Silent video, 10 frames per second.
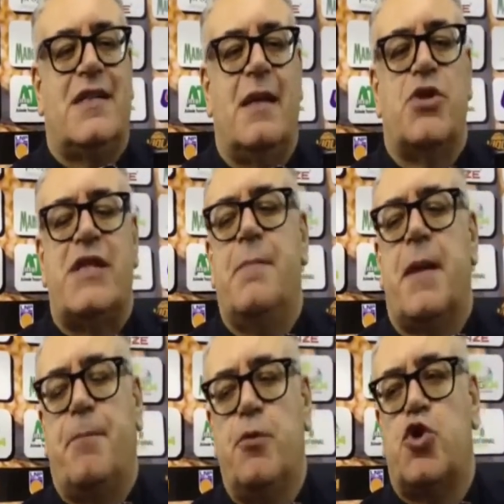Stiamo
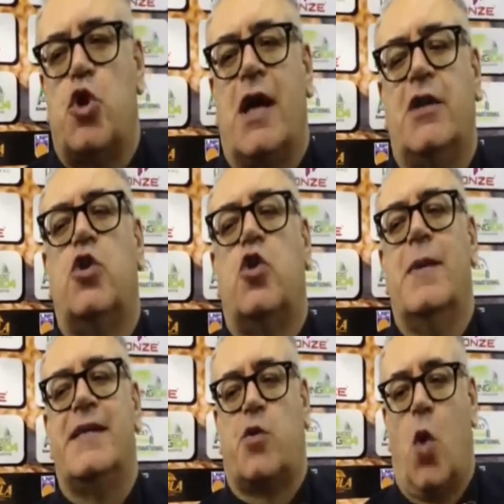sempre più giocando
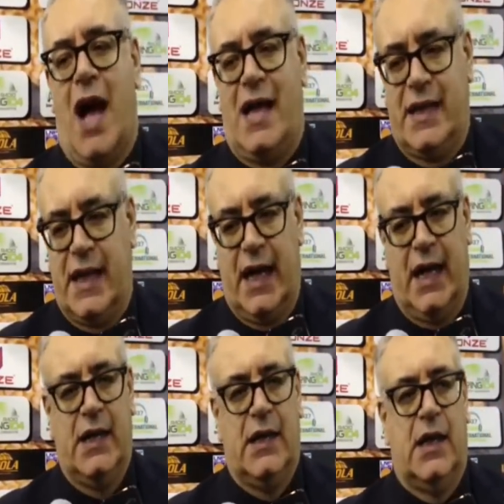come squadra,